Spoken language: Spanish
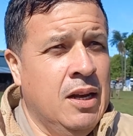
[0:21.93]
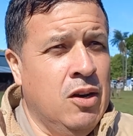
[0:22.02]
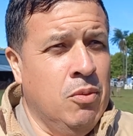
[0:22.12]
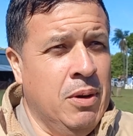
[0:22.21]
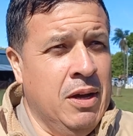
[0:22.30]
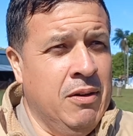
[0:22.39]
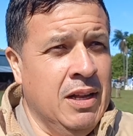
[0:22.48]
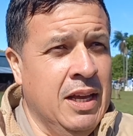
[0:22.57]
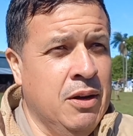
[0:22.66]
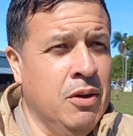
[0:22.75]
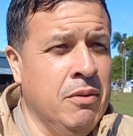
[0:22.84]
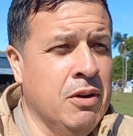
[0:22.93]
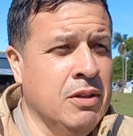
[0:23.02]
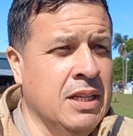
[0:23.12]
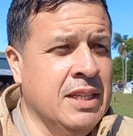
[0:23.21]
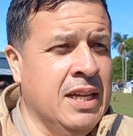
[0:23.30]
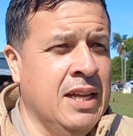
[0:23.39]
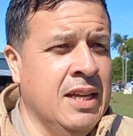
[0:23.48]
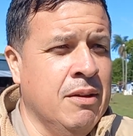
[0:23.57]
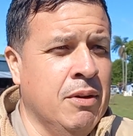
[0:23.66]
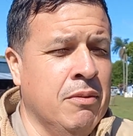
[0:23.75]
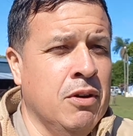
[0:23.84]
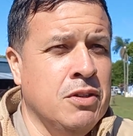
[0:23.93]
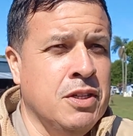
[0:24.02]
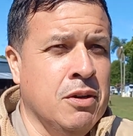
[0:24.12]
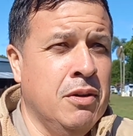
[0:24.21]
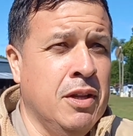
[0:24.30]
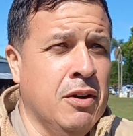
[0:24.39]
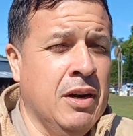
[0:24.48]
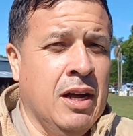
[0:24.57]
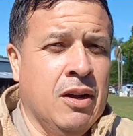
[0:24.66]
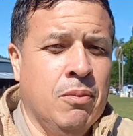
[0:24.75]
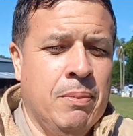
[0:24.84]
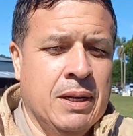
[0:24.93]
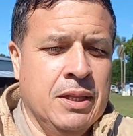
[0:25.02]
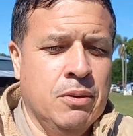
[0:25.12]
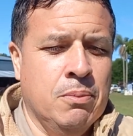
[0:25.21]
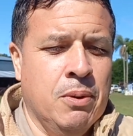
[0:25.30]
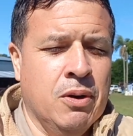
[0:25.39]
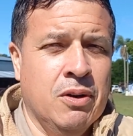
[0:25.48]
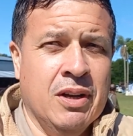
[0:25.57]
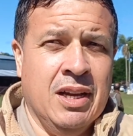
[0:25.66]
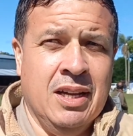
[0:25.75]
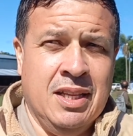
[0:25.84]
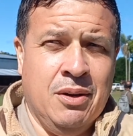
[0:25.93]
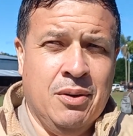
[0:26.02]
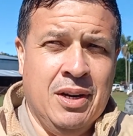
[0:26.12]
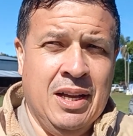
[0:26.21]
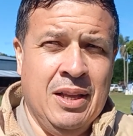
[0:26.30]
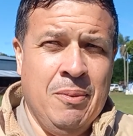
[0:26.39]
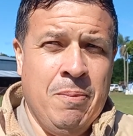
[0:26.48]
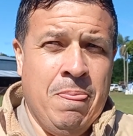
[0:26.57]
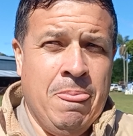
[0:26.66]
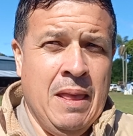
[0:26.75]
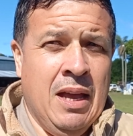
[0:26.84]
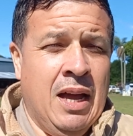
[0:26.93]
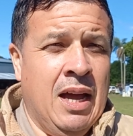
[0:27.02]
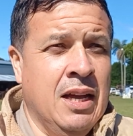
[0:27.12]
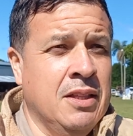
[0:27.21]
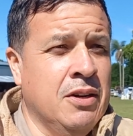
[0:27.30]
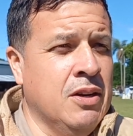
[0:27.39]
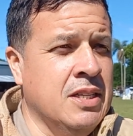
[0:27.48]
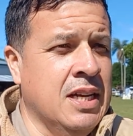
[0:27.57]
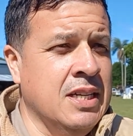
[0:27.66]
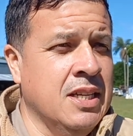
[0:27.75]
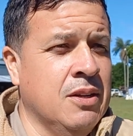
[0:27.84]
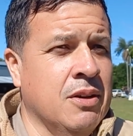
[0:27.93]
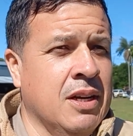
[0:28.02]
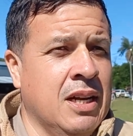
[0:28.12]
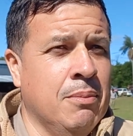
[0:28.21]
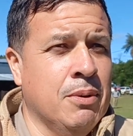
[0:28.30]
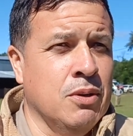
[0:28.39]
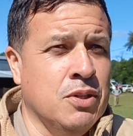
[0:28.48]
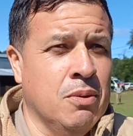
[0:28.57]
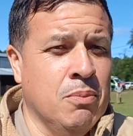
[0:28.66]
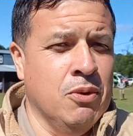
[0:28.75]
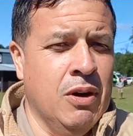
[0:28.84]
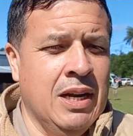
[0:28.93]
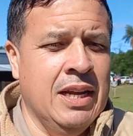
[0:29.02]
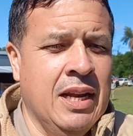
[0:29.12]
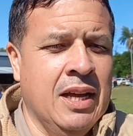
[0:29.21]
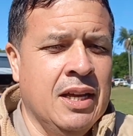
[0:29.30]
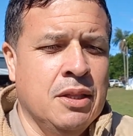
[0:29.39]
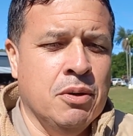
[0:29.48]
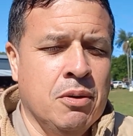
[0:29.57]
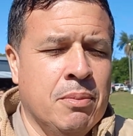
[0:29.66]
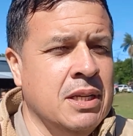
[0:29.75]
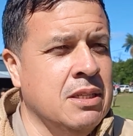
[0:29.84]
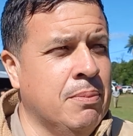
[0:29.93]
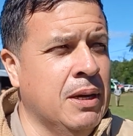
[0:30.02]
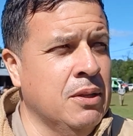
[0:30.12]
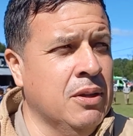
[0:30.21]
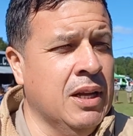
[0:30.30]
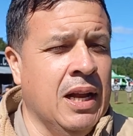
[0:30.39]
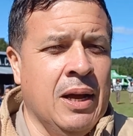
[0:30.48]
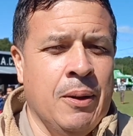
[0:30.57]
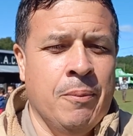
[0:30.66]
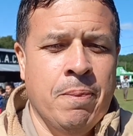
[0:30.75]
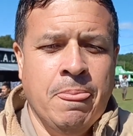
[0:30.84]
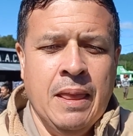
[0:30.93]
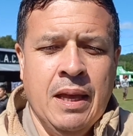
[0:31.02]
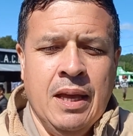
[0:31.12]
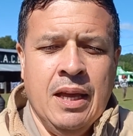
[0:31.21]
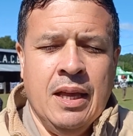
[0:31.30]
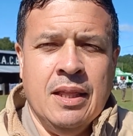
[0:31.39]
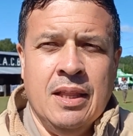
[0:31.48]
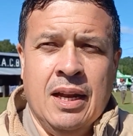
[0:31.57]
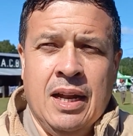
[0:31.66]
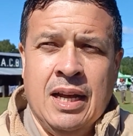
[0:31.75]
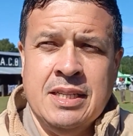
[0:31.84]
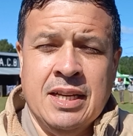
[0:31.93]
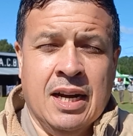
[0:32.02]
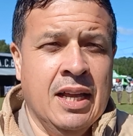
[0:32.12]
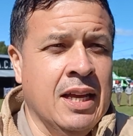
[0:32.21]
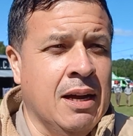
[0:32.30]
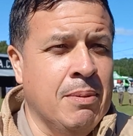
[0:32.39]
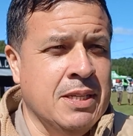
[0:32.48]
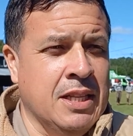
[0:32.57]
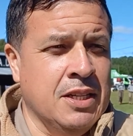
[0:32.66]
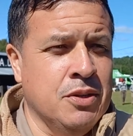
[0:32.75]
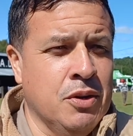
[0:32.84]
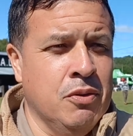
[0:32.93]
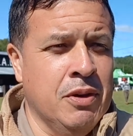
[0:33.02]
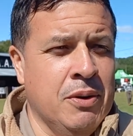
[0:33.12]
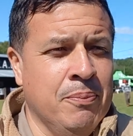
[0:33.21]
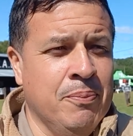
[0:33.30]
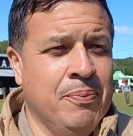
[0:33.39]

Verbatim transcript: Loma de Vallejo y Verón de Estrada. Y bueno, los chicos vinieron a compartir un poco lo que es esta jornada a interiorizarse lo que es la producción bubalina y estuvieron participando de, la, de las charlas de capacitación que hubieron.